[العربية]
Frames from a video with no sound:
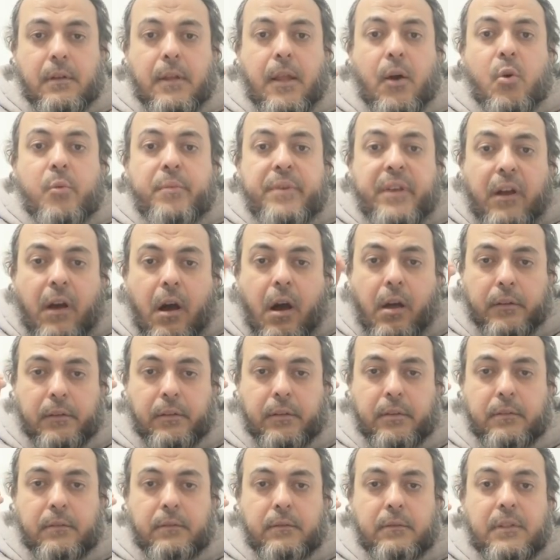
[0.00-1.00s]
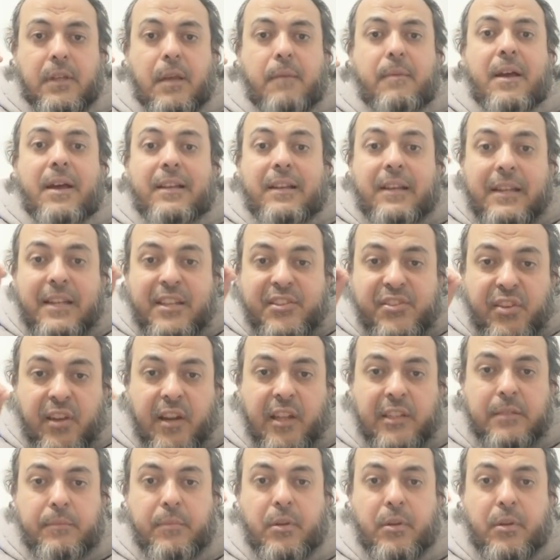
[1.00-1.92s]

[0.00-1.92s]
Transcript: له ميقات كما للصلاة